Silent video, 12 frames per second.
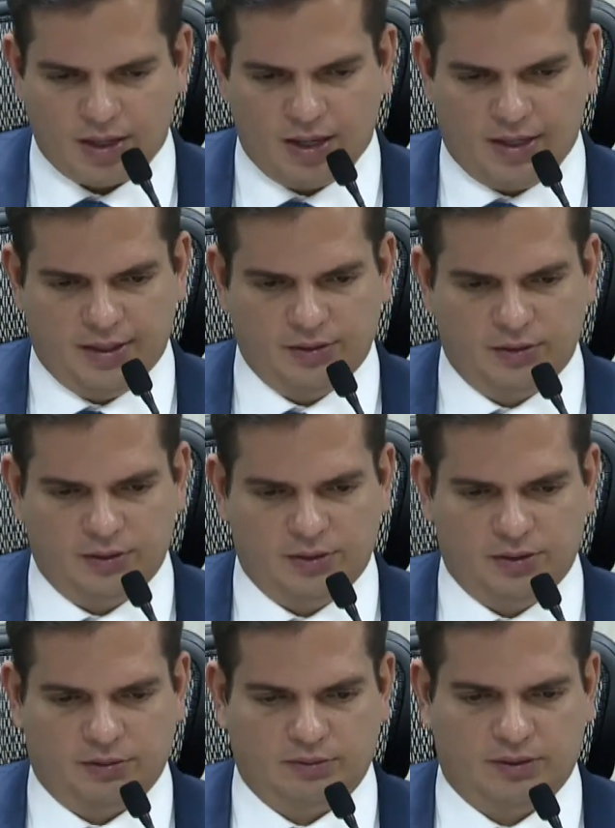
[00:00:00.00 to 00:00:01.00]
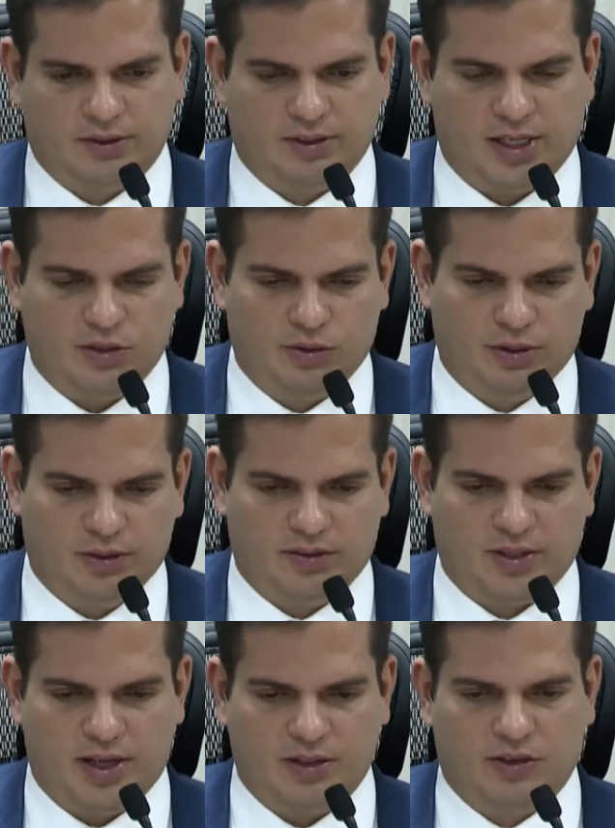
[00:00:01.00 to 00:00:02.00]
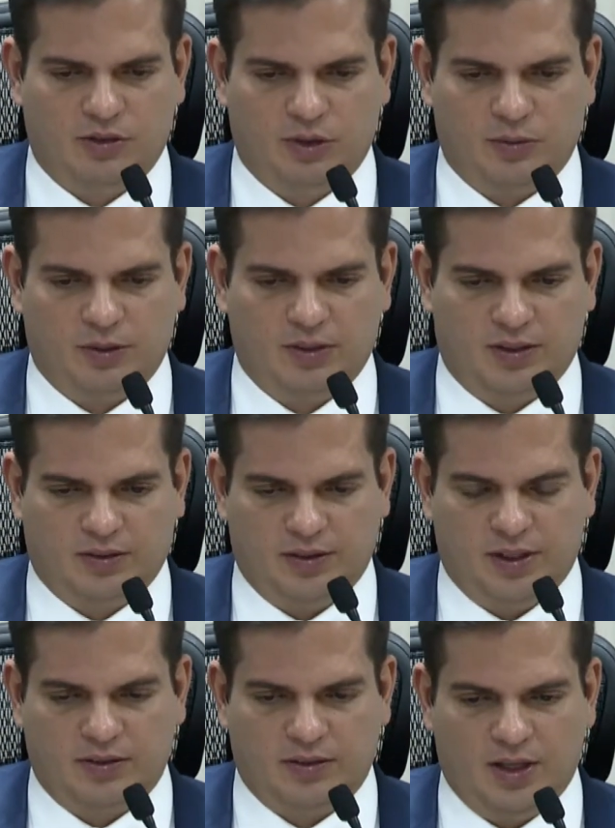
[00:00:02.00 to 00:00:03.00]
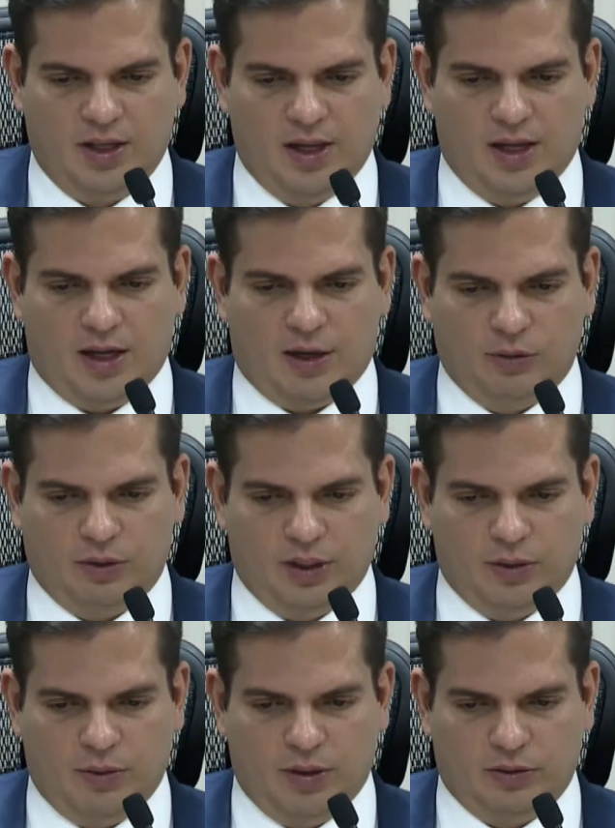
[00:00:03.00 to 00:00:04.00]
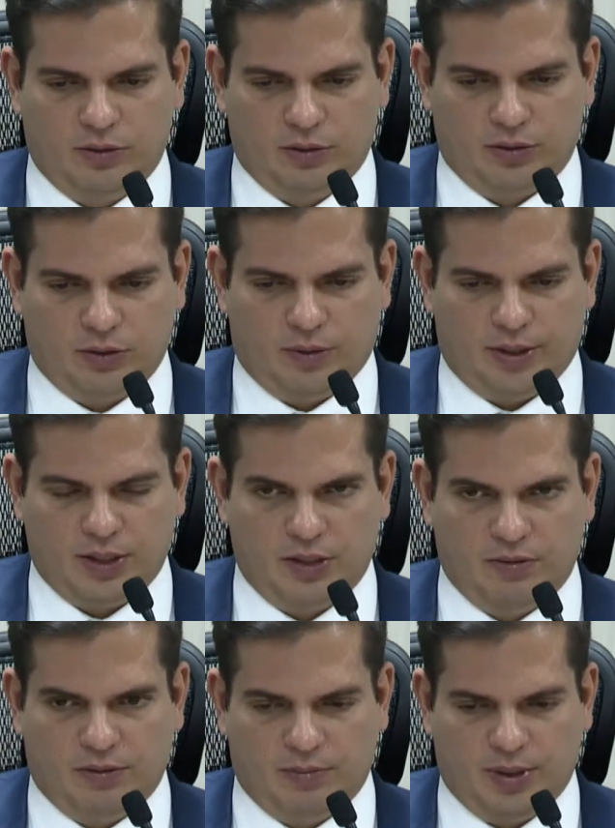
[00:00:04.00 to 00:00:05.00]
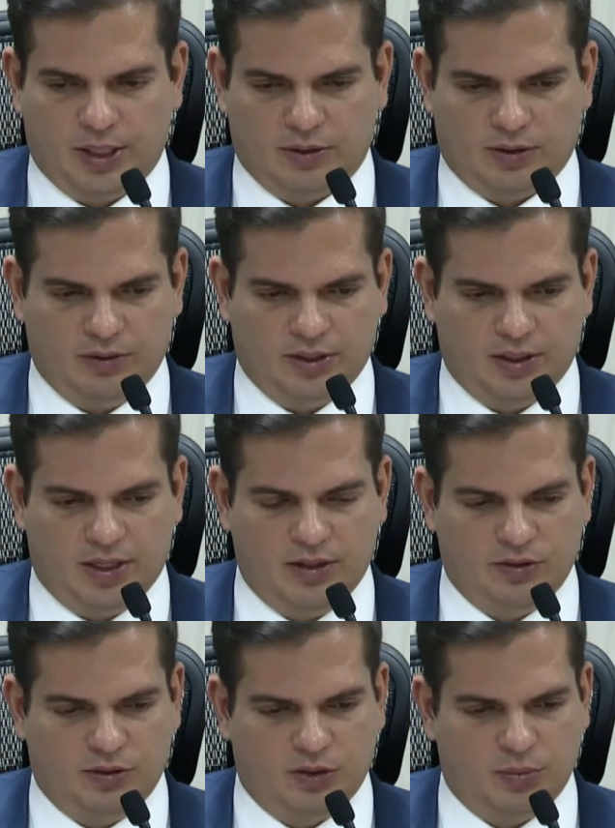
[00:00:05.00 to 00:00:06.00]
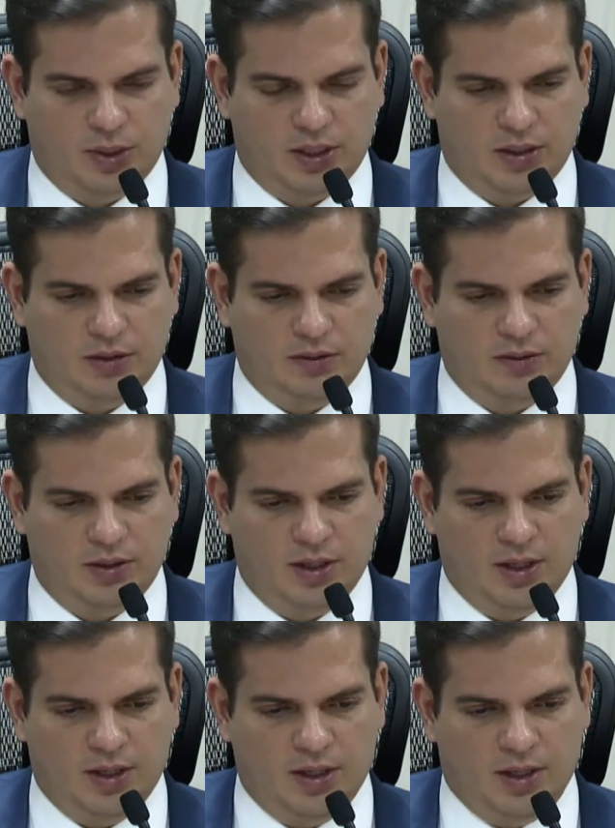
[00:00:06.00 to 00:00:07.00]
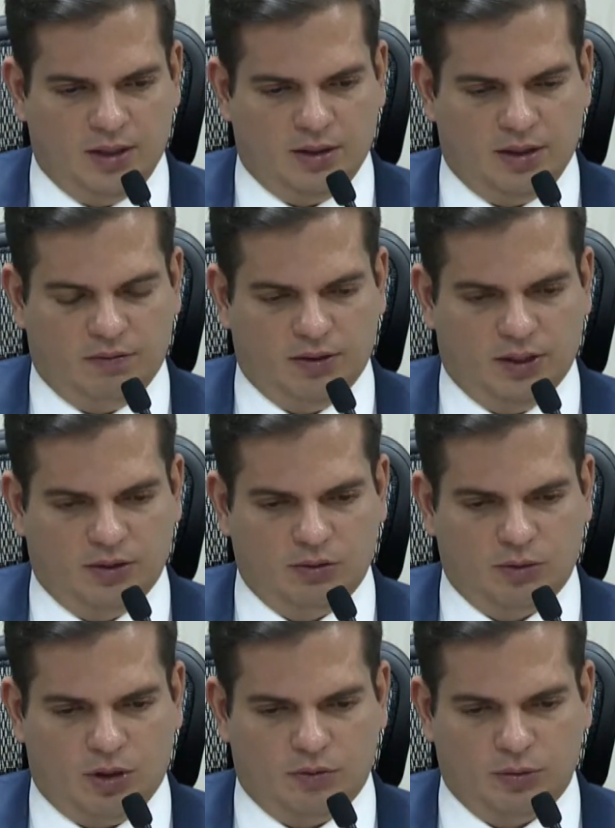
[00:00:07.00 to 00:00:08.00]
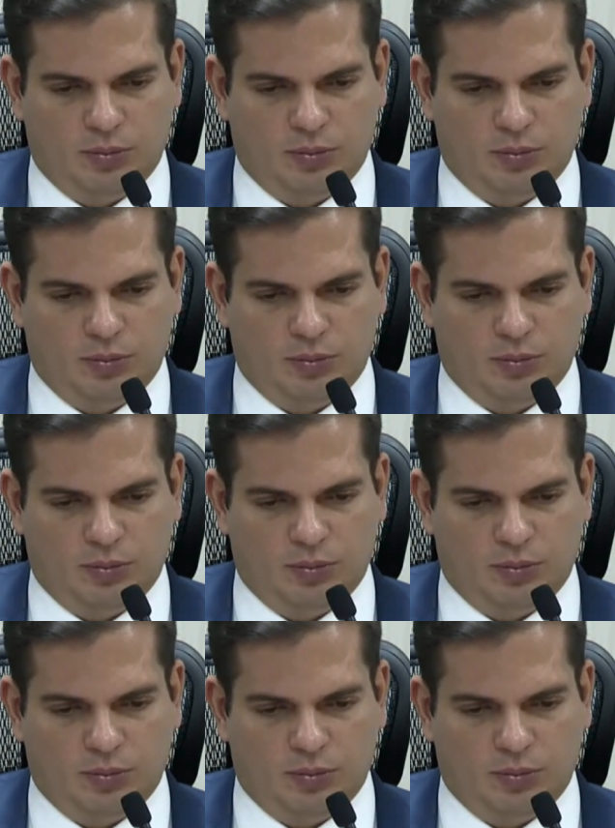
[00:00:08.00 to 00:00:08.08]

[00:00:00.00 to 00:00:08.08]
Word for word: a Resolução 727 de 2016 alterou a Resolução Normativa 693 de 2015, definindo novos